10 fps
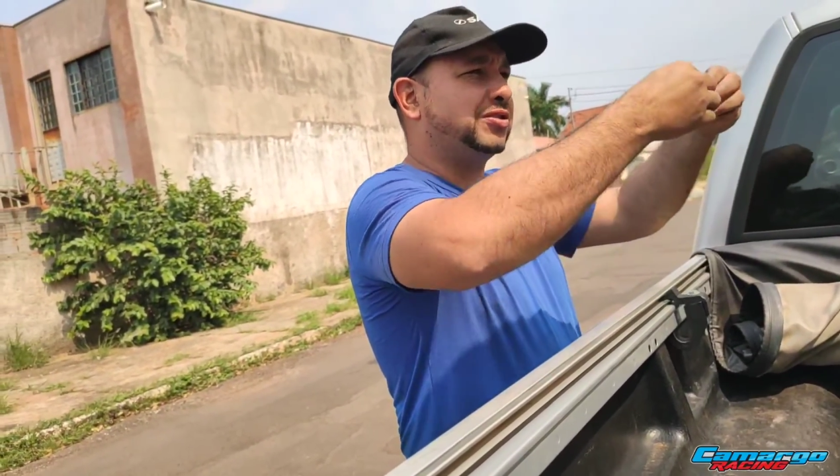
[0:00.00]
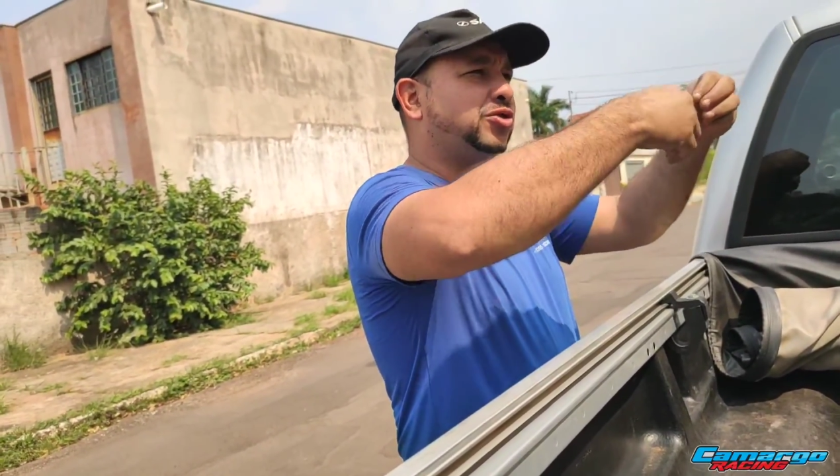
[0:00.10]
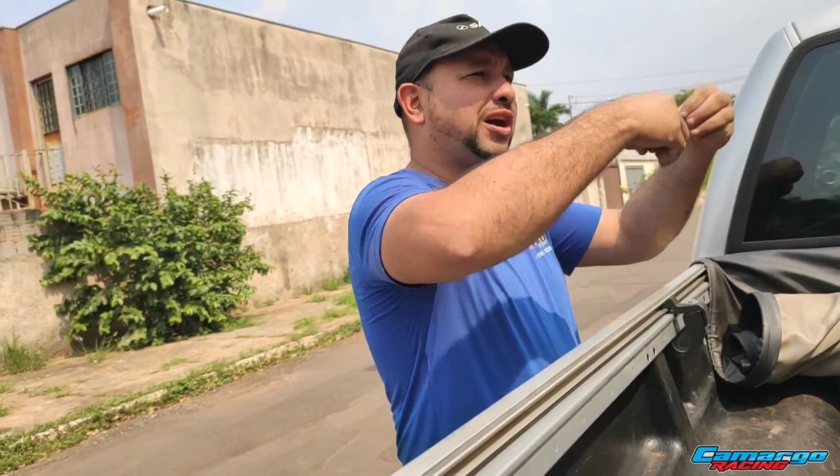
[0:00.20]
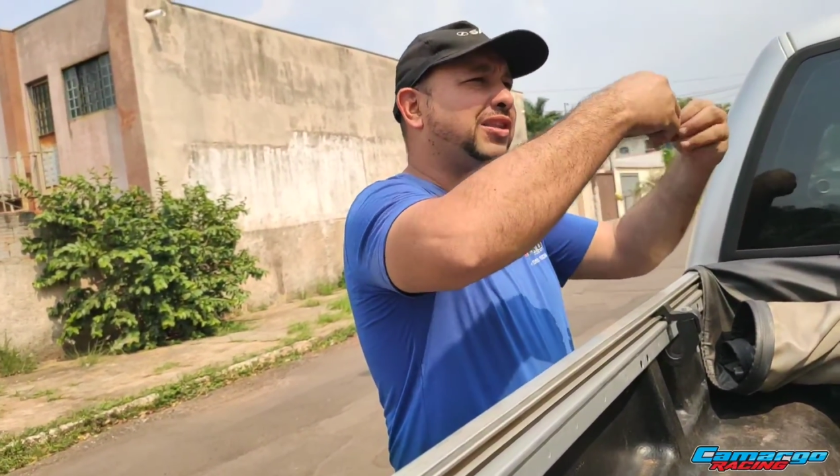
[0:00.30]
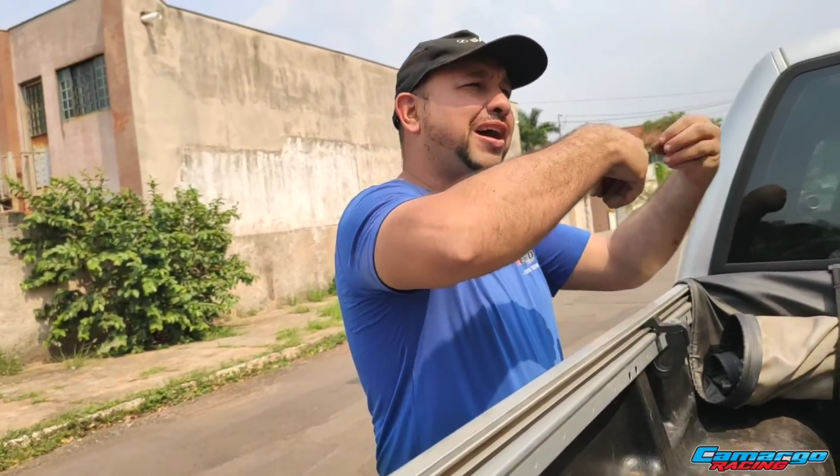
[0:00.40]

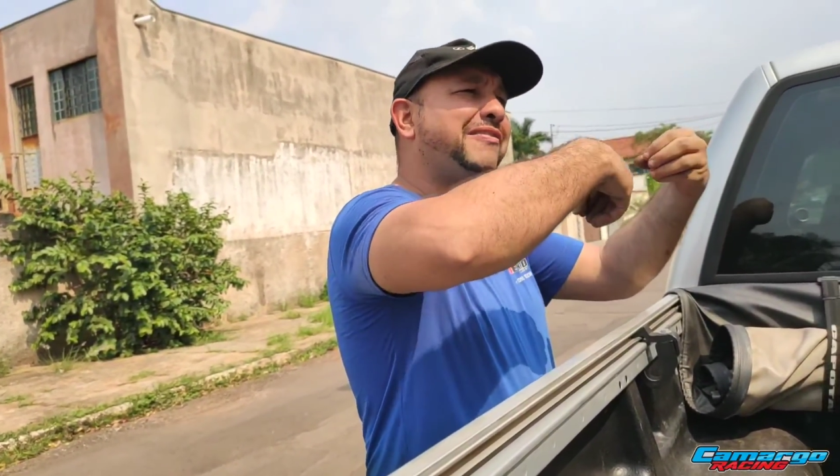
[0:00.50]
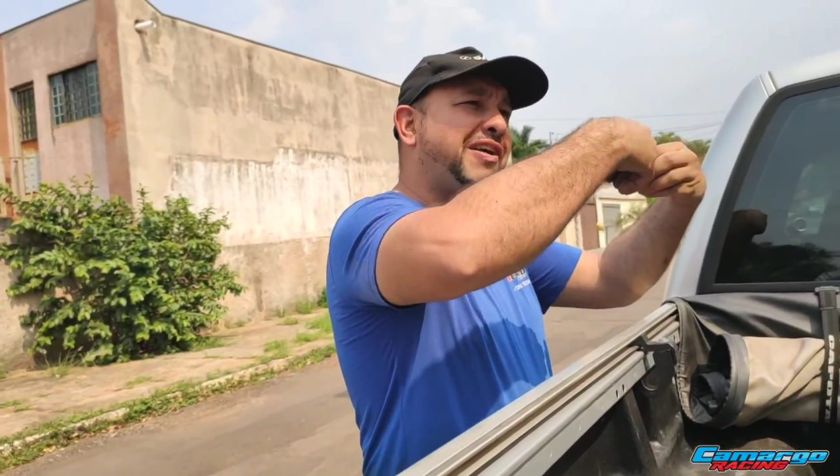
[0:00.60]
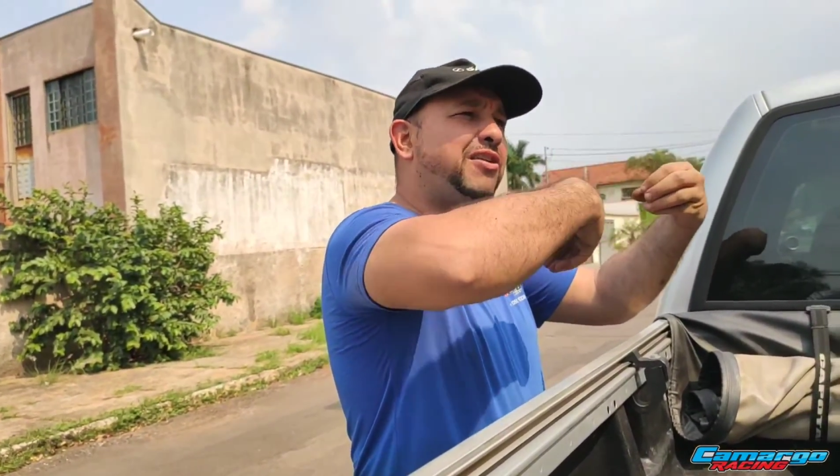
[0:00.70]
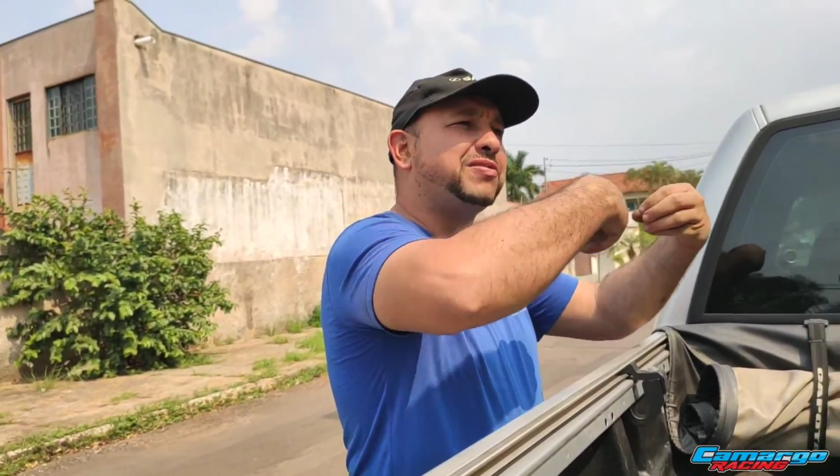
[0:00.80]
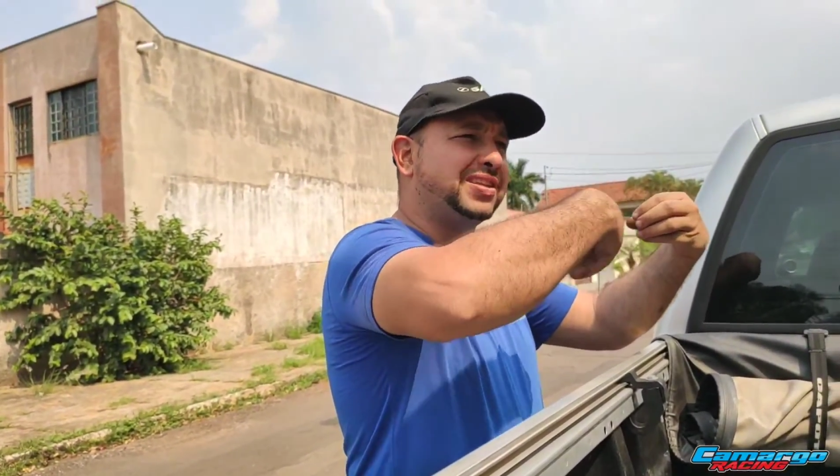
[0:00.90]
só na
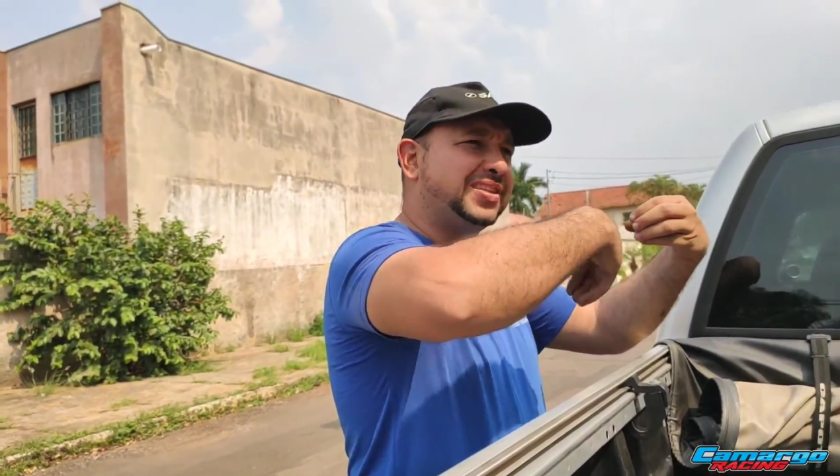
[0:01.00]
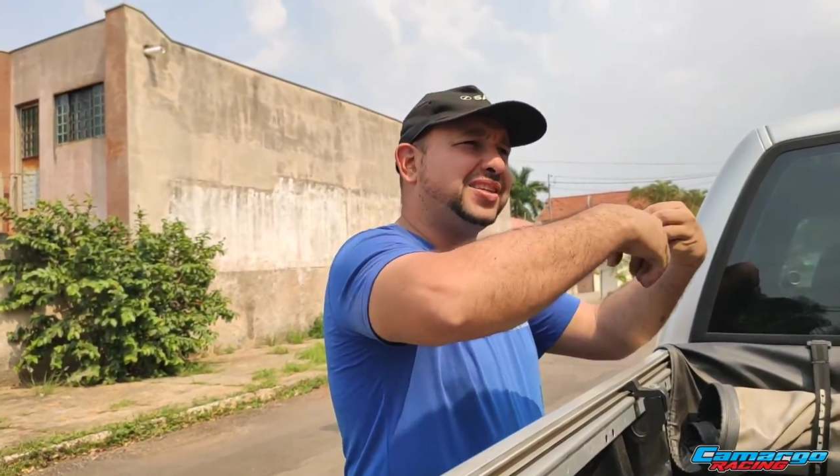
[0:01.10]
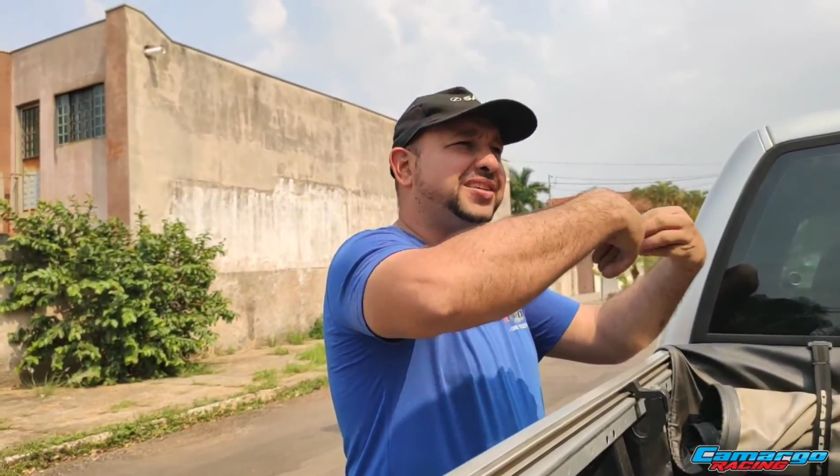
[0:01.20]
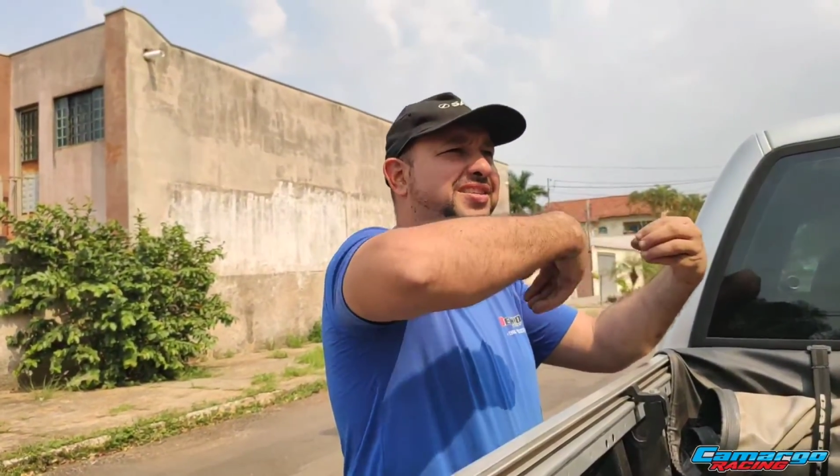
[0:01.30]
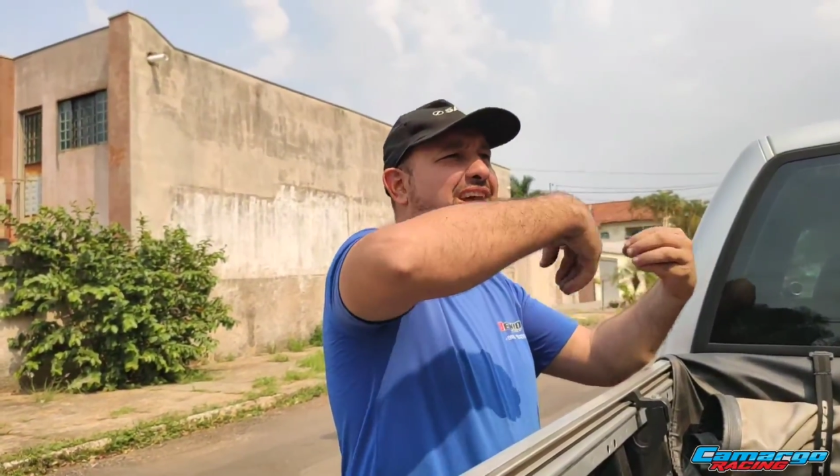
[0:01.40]
válvula
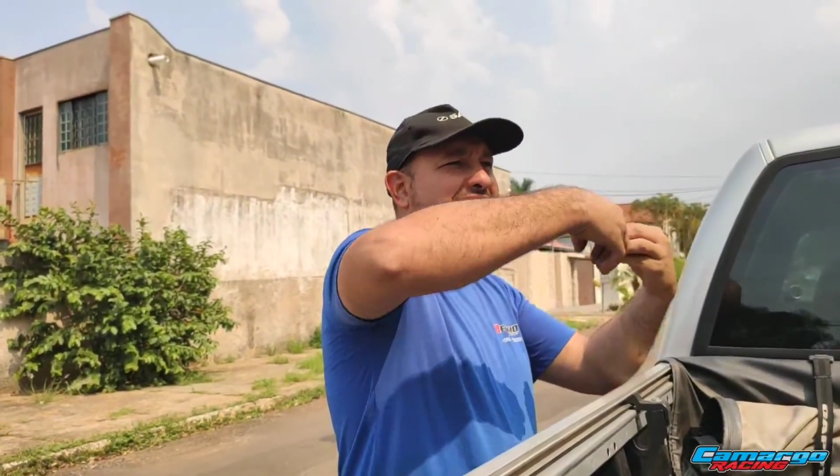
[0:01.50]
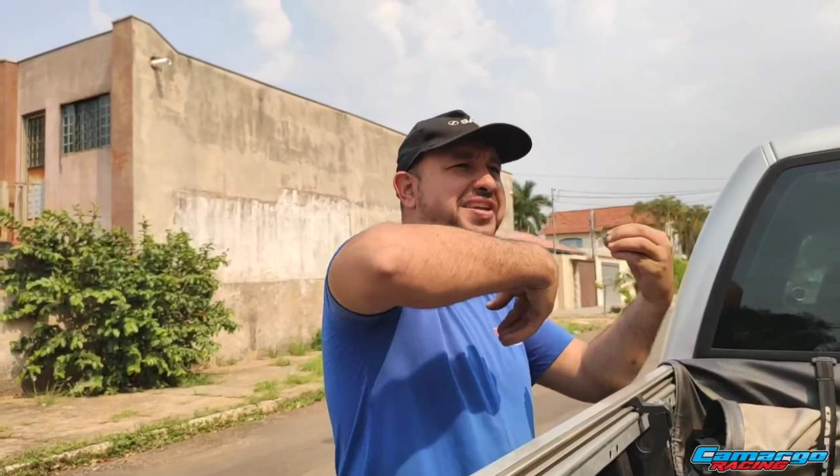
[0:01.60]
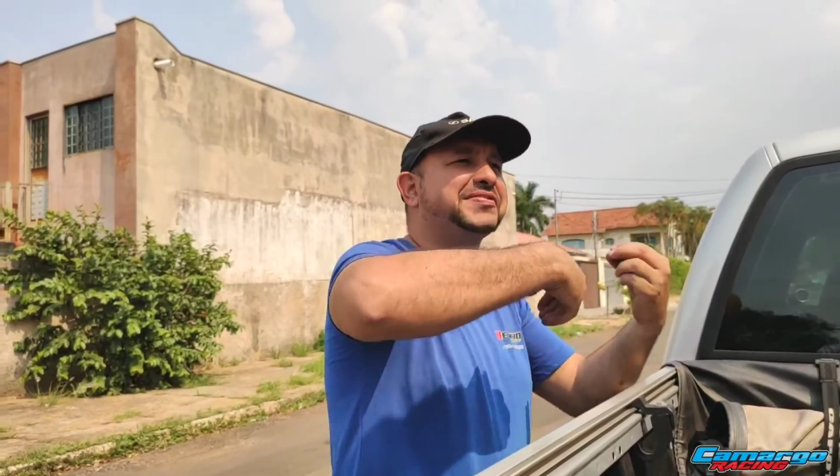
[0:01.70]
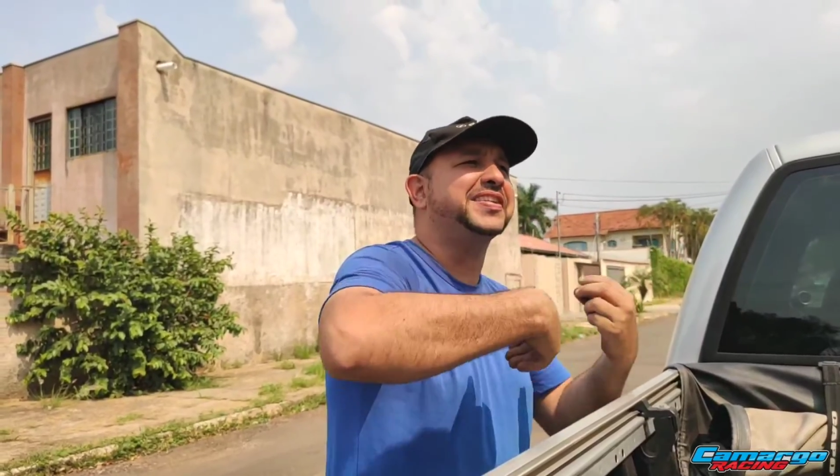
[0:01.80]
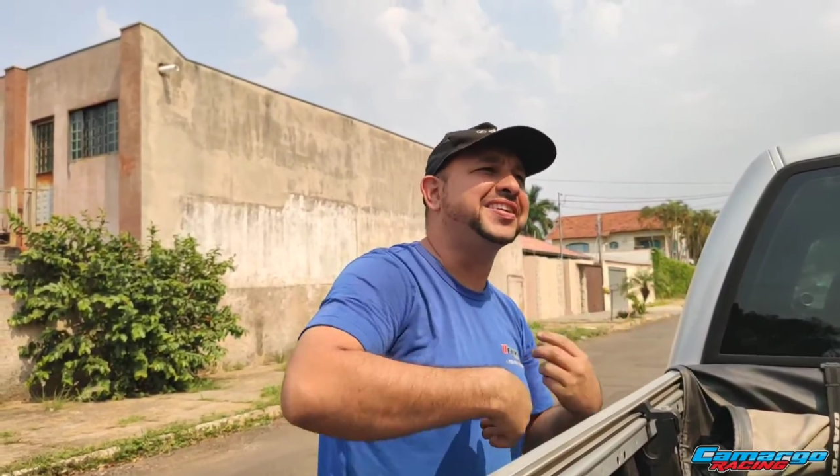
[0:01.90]
de, de,
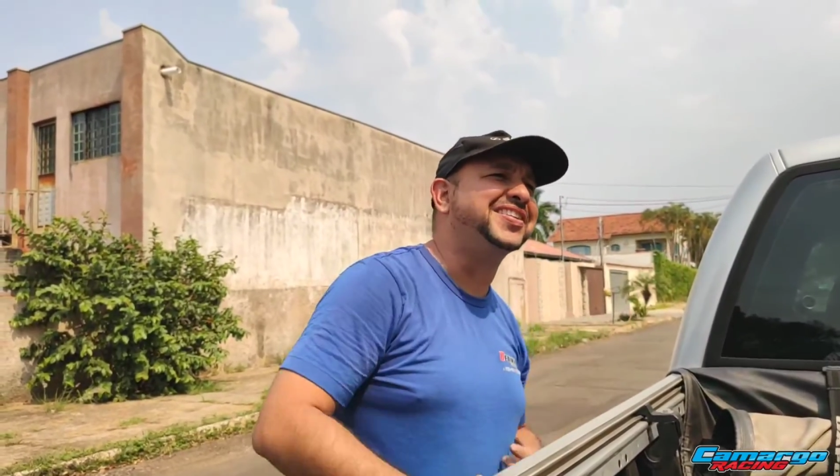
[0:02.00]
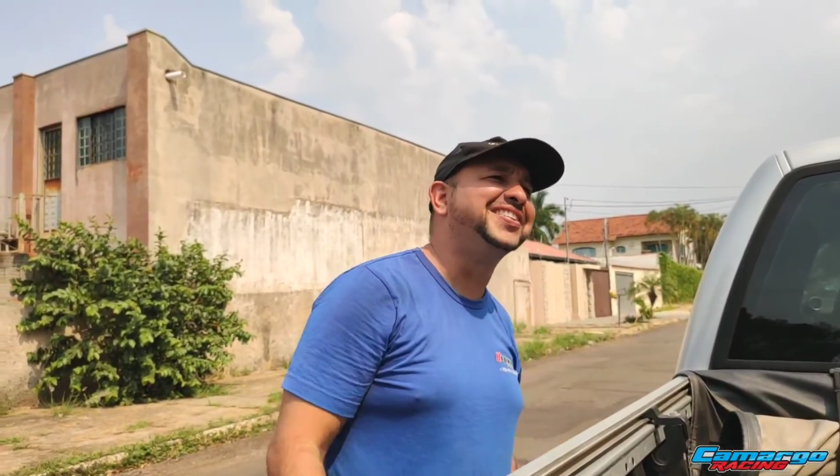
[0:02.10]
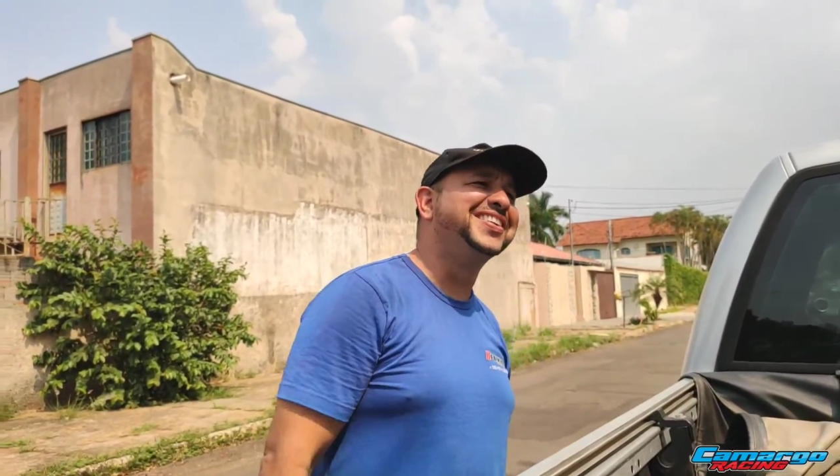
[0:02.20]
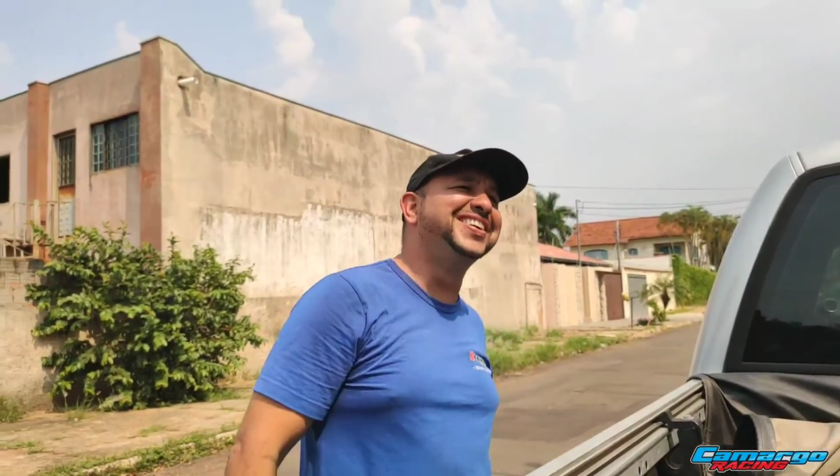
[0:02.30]
alívio ali, ó.